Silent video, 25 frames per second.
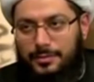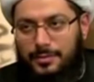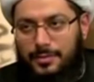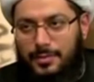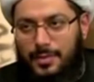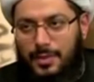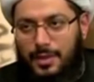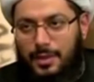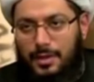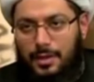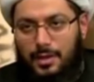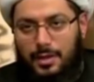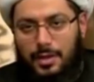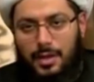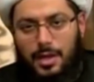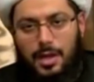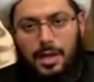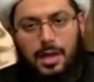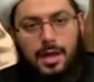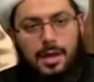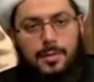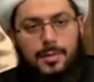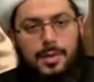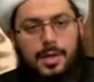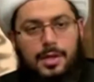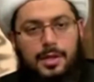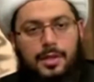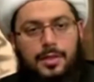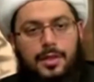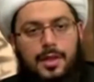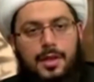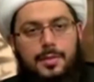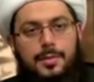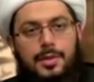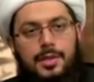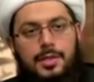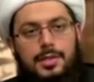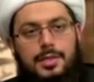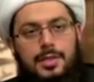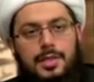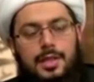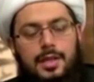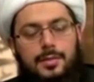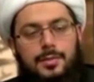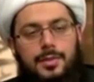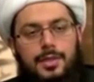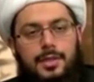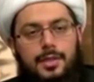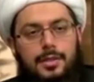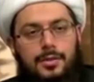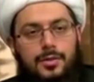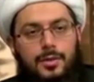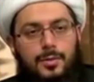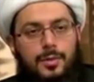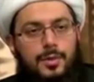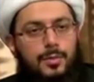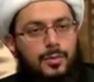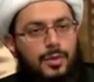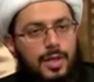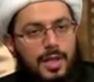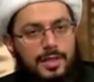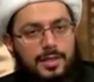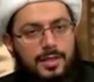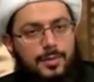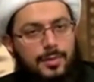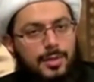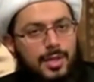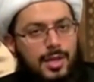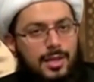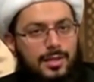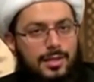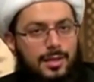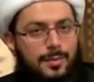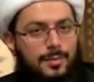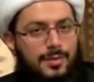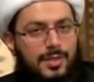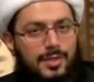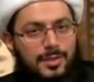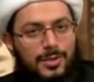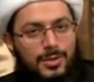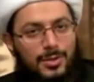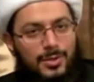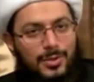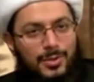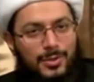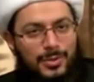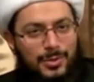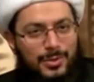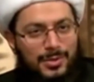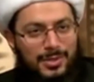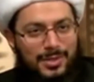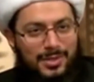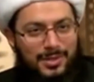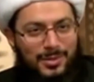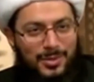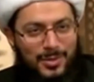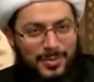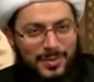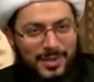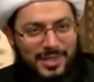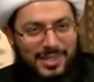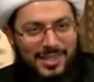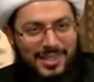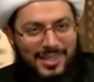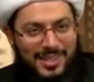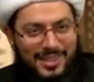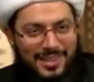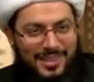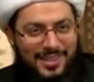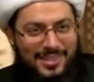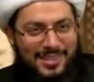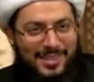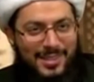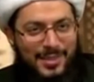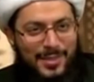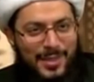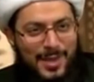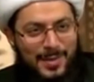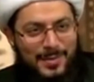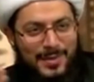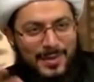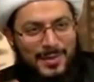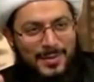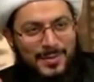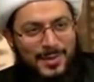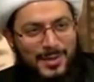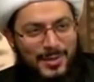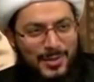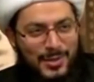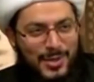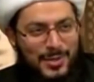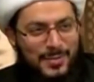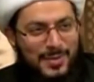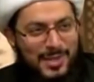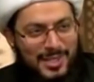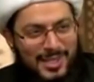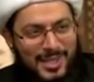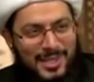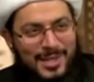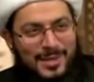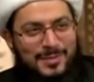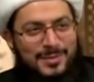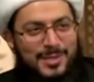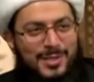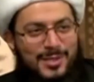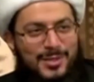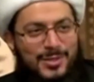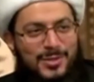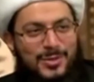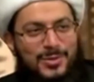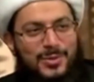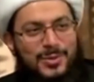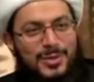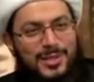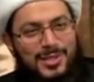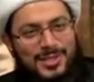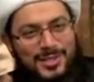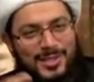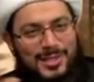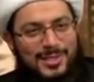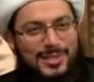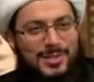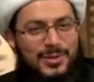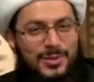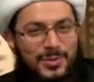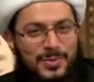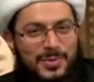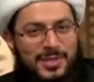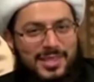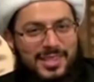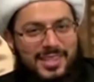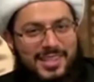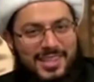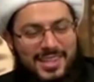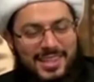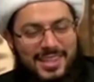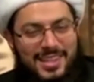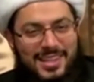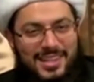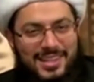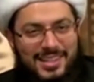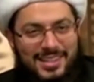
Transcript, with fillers: آه، أقام نظاما إسلاميا وبالمناسبة كان يمتدحه الخميني أيضا نظام أبي بكر وعمر كان يمتدحه ويستدل به كذلك